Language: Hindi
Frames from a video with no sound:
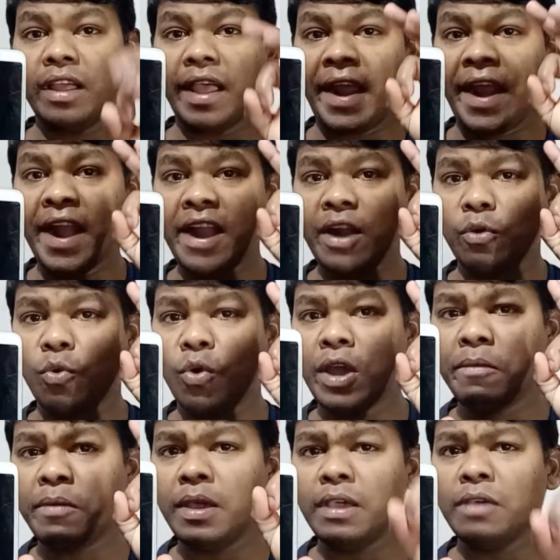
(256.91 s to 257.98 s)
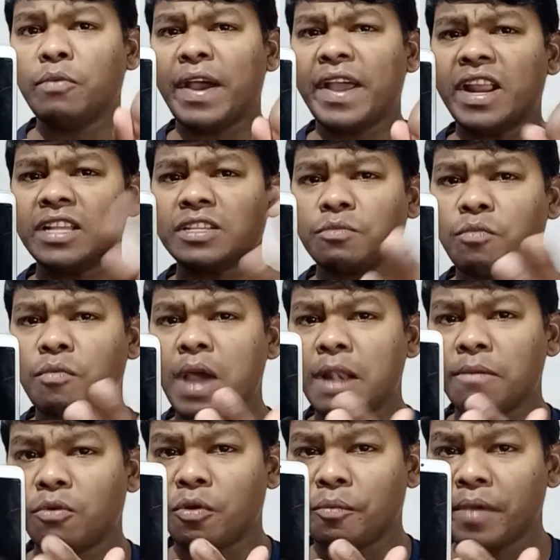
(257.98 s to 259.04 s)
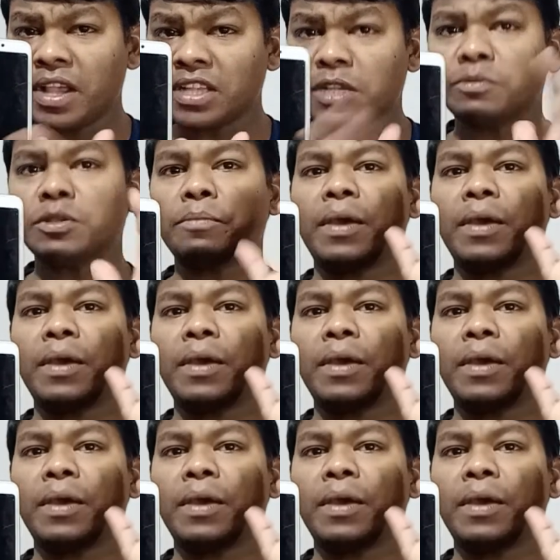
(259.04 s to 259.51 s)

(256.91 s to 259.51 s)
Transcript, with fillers: एंड कोई भी वायरस मोबाइल फ़ोन में ही सबसे